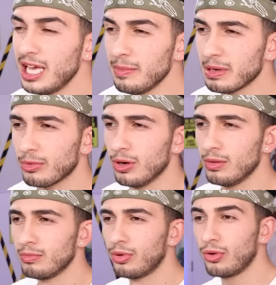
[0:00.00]
değil mi
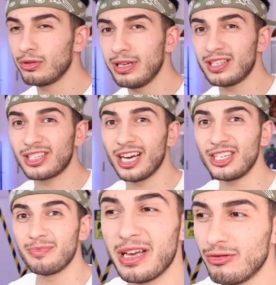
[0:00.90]
bu? Protez
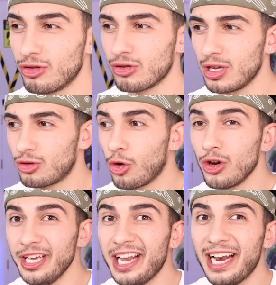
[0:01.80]
saç mevzusu da
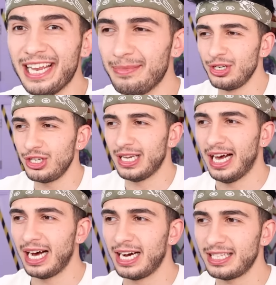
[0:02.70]
çok ilerlemiş.
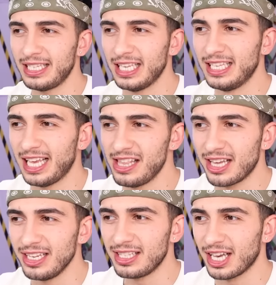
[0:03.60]
Ya artık
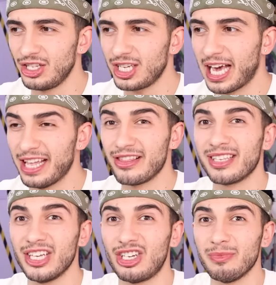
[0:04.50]
insanların saçı
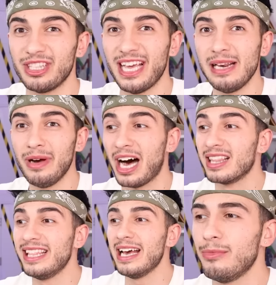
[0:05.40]
kendi saçı mı değil mi
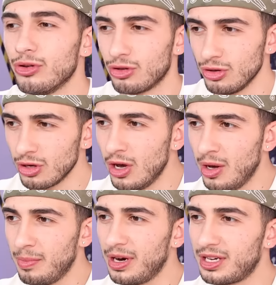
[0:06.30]
anlayamıyorsunuz.
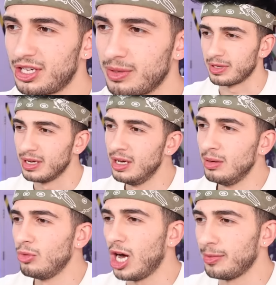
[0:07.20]
Bakın şimdi
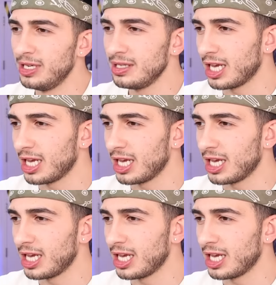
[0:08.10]
bu abinin